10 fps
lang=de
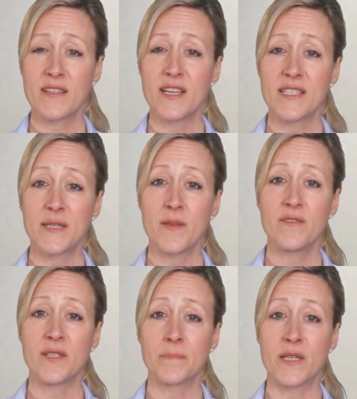das dem
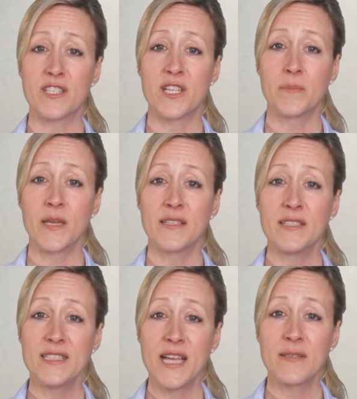auf dem Bildschirm
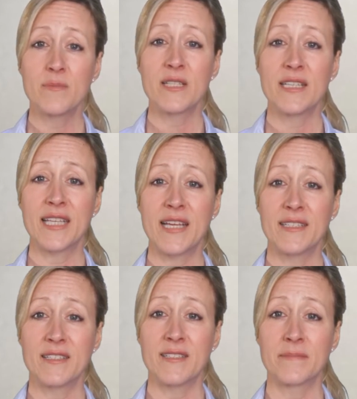angezeigten Kit
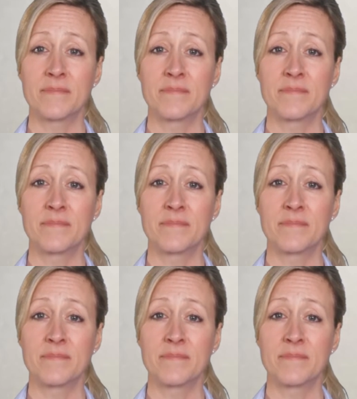ähnelt.